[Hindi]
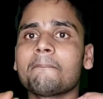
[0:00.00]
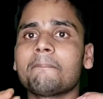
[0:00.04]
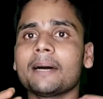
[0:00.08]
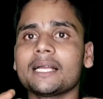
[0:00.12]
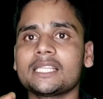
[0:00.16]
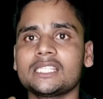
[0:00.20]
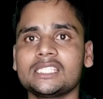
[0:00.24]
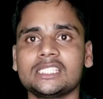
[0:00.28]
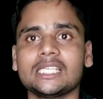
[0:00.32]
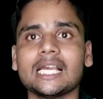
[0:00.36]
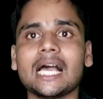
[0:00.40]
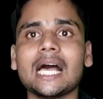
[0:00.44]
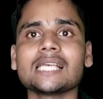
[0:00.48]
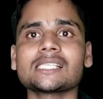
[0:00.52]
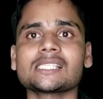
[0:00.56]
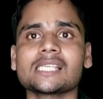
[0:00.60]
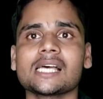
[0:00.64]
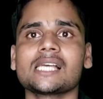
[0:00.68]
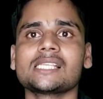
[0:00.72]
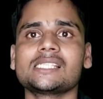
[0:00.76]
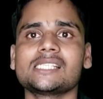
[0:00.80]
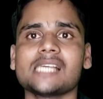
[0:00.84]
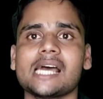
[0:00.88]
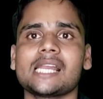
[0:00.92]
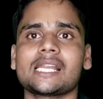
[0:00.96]
पचास
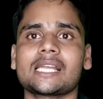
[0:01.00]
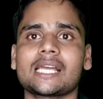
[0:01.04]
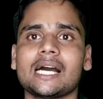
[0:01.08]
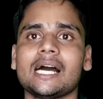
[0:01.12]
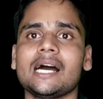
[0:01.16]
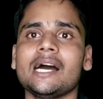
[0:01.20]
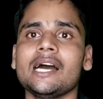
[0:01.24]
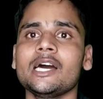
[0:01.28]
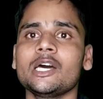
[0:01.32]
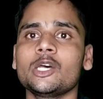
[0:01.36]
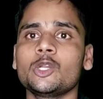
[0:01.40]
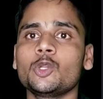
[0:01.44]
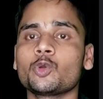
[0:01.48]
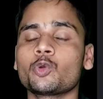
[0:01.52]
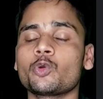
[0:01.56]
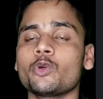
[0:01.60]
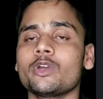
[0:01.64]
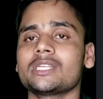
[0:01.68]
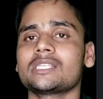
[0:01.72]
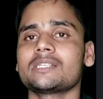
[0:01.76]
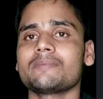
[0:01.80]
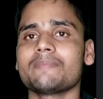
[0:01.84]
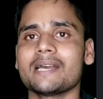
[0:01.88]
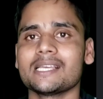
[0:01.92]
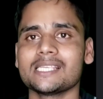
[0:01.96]
हजार का
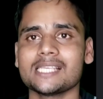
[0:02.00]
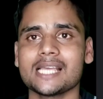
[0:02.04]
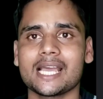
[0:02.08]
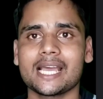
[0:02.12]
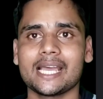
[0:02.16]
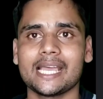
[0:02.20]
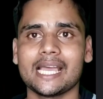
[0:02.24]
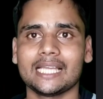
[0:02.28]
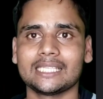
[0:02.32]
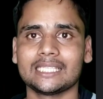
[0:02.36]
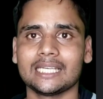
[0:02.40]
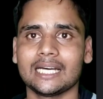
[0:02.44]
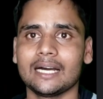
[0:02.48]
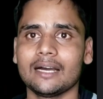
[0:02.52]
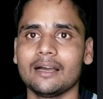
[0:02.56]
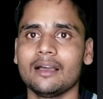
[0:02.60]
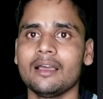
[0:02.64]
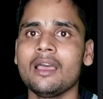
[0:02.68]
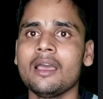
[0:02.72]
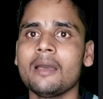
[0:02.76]
रिक्वेस्ट भेजा गया था